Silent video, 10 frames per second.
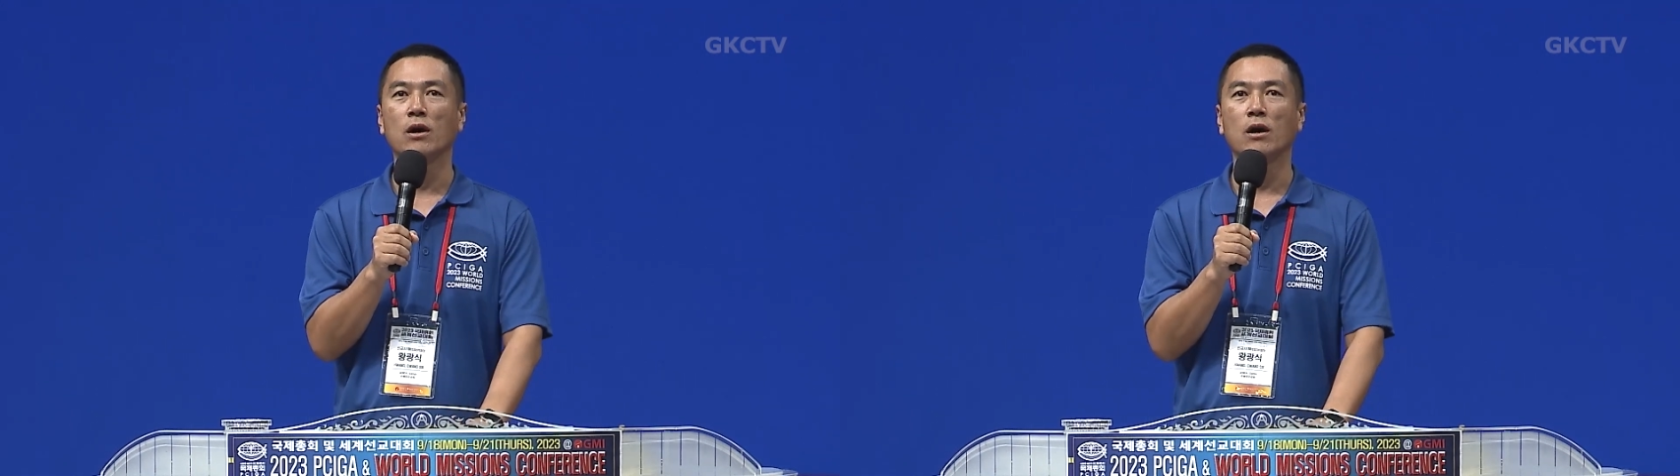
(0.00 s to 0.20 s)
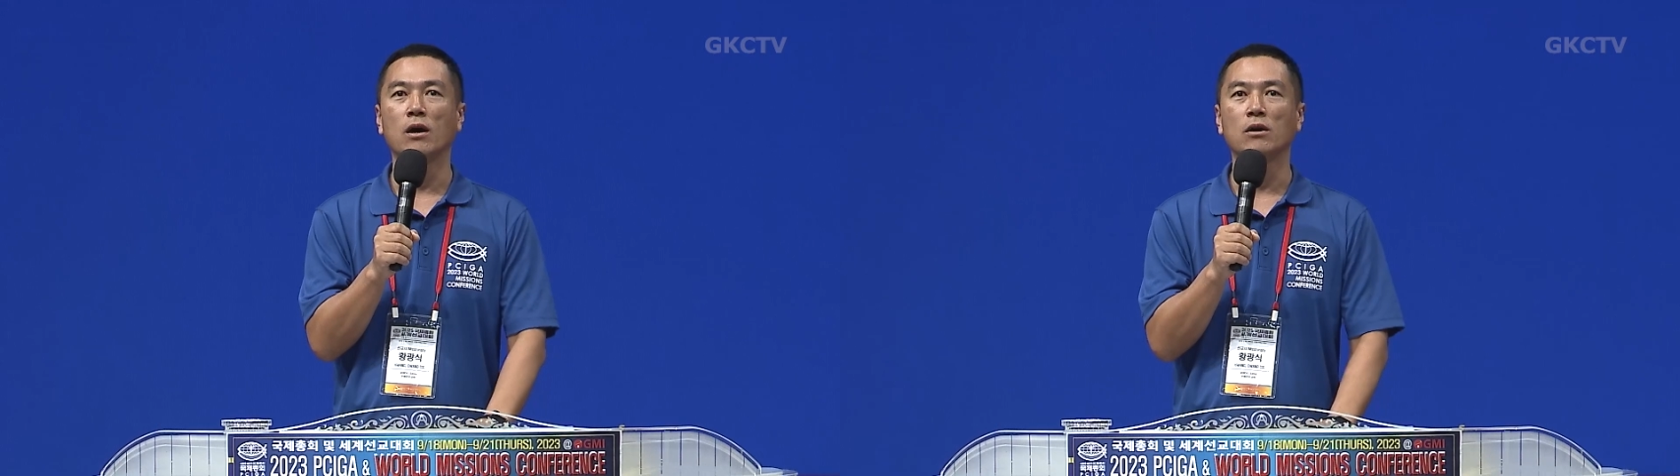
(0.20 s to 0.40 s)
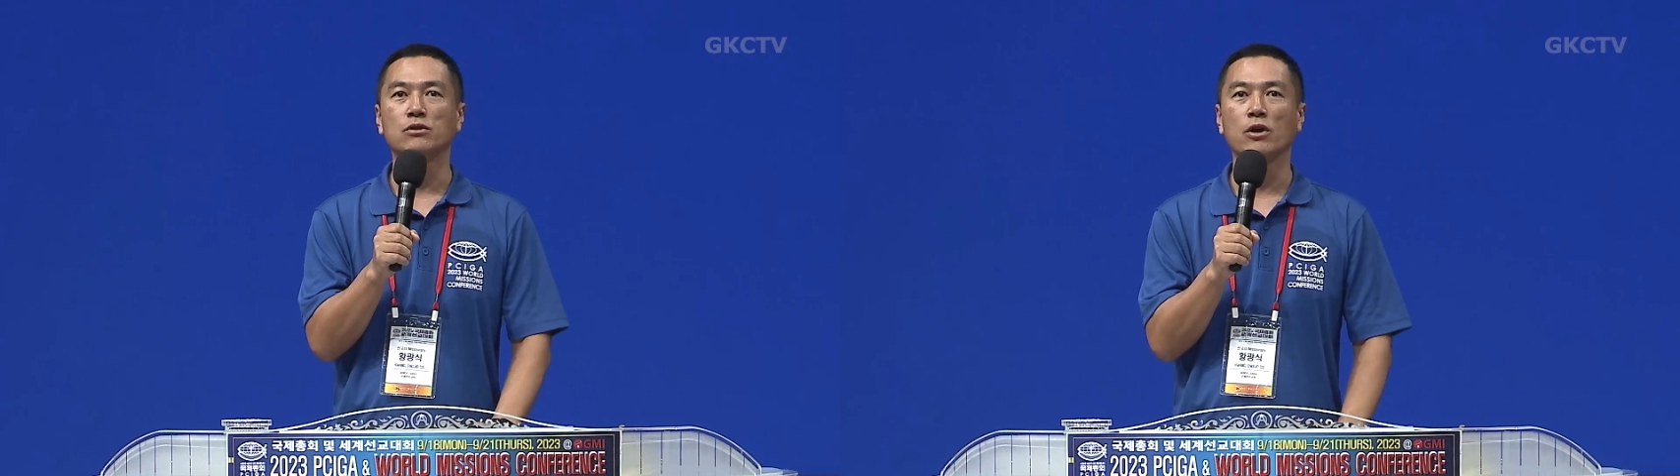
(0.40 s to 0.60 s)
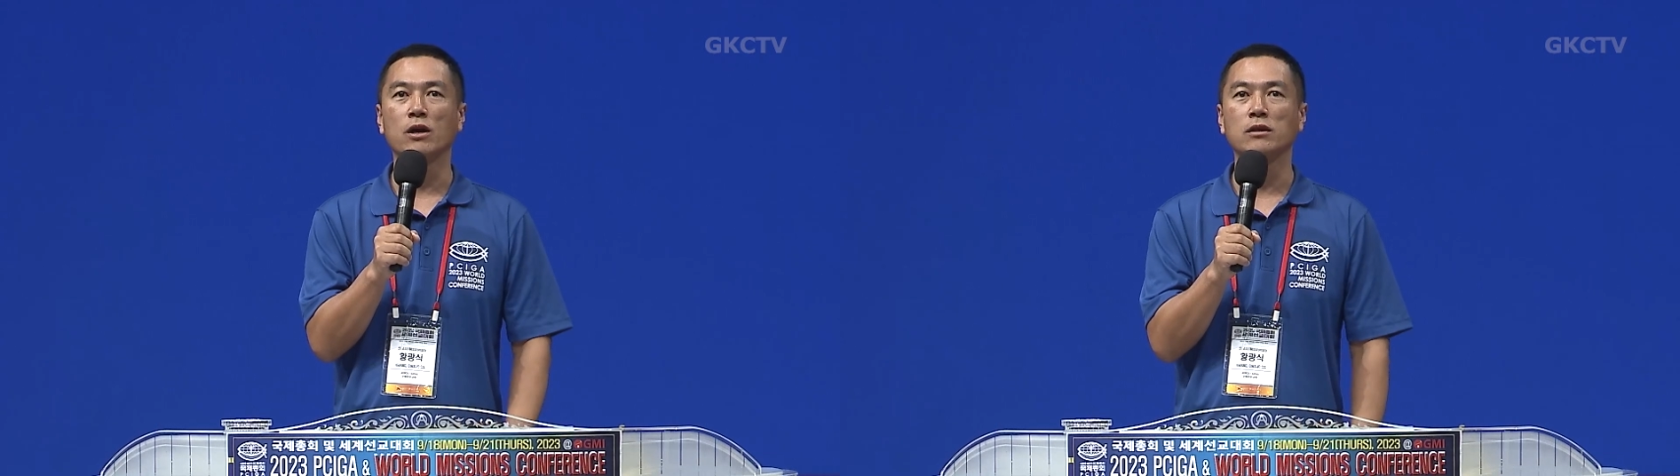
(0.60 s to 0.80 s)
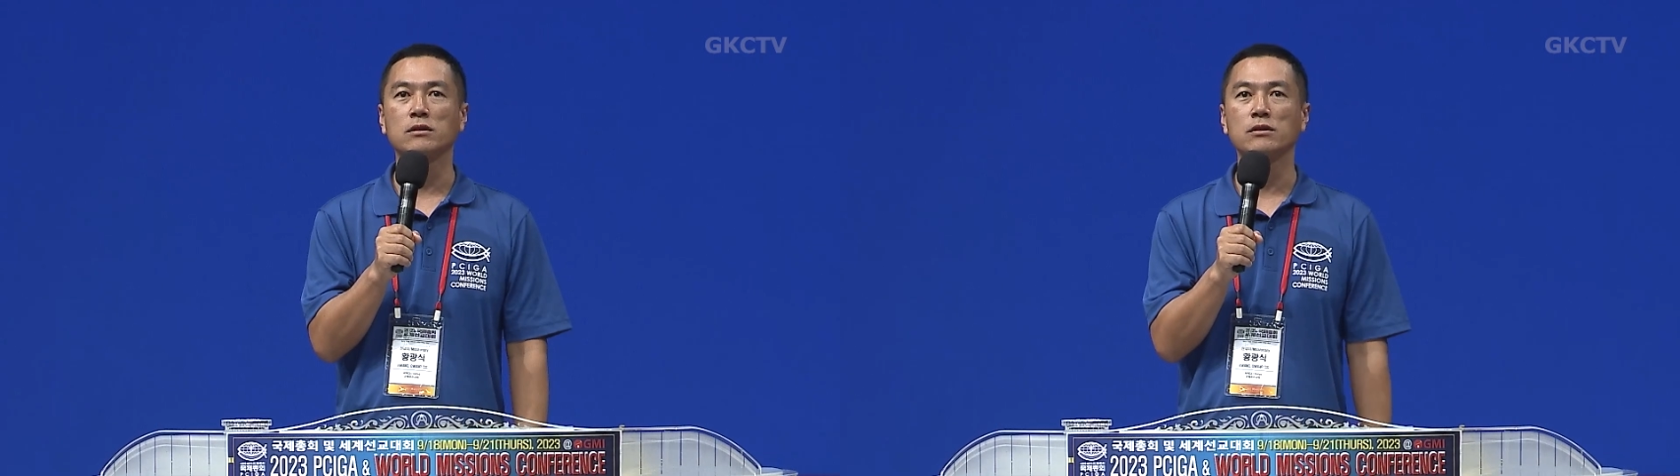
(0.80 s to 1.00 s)
어,
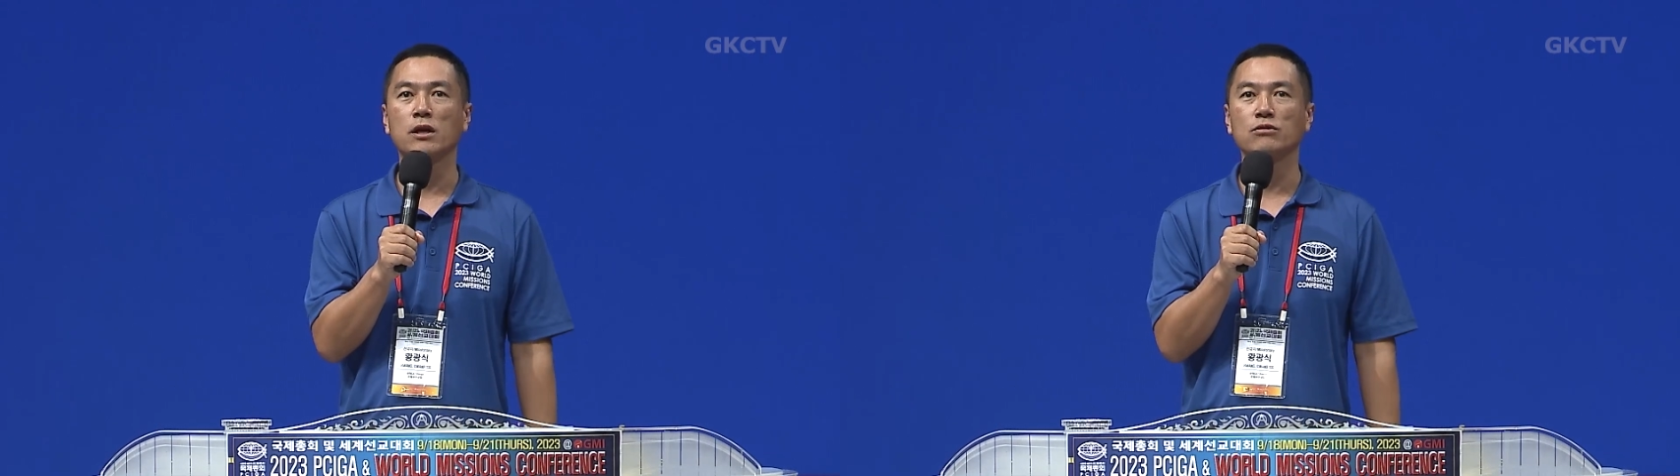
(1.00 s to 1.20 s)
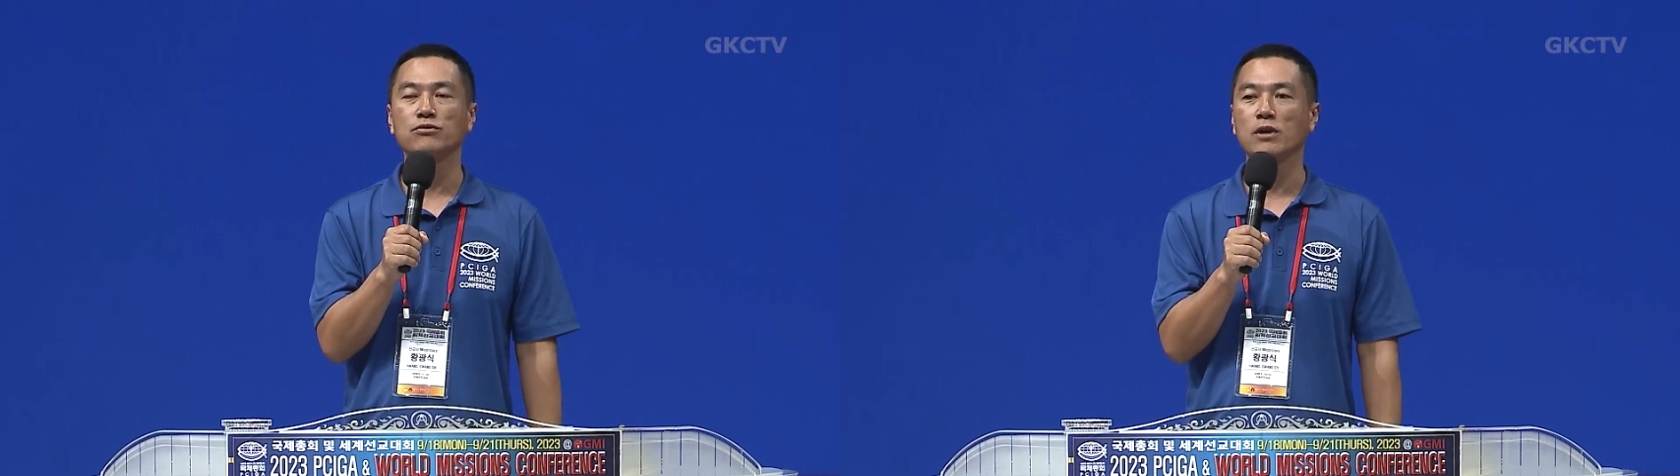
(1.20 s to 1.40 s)
저희가 크게 두